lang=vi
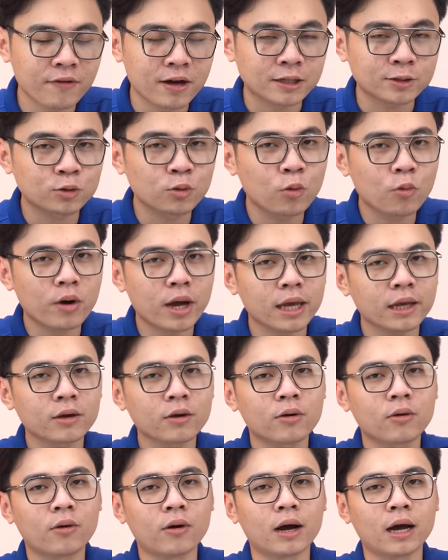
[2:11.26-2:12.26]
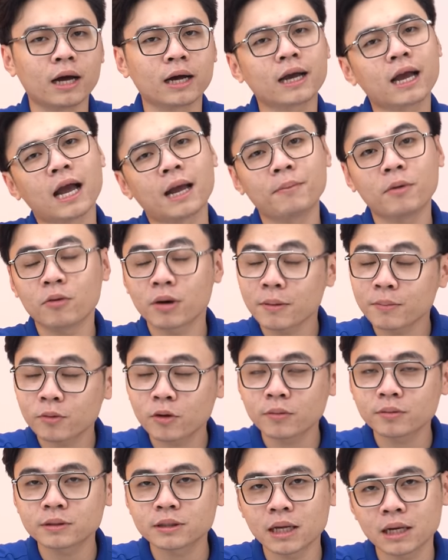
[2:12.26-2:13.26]
Và xung quanh của cái mẫu
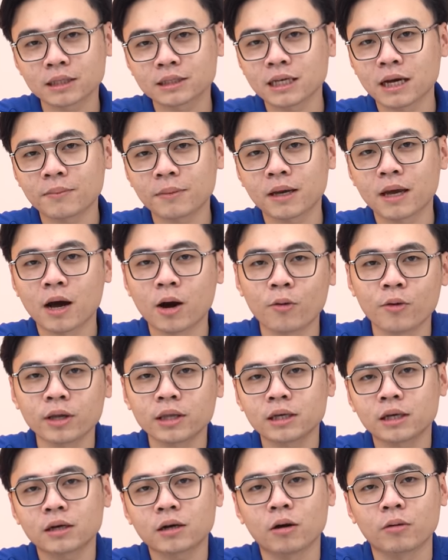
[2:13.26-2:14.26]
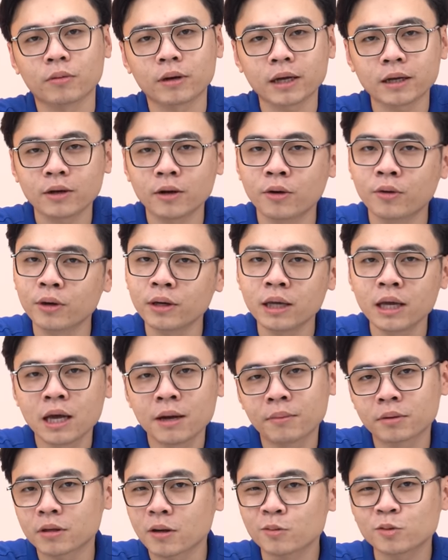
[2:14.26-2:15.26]
laptop sẽ được trang bị hầu hết những cổng kết nối
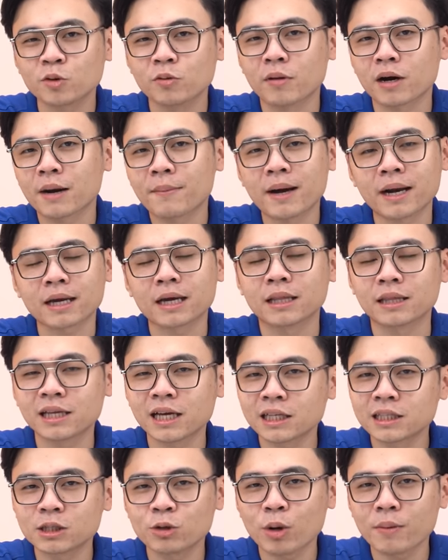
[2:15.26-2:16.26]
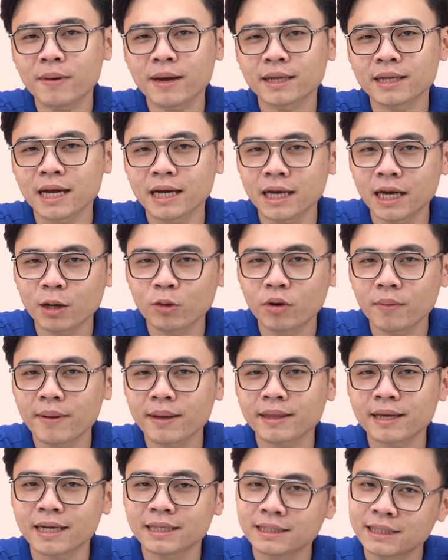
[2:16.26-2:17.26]
thông dụng mà các bạn cần thiết như u ét bê Type A, u ét bê
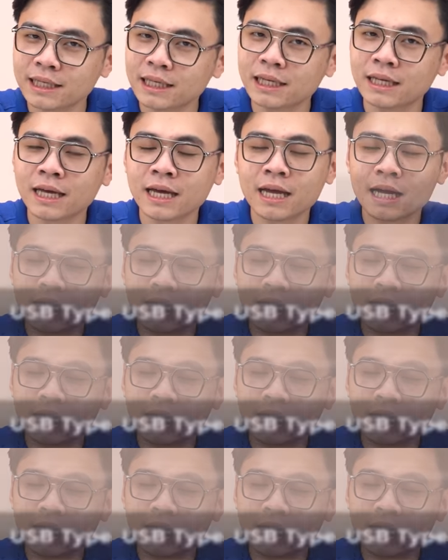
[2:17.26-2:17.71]
Type C,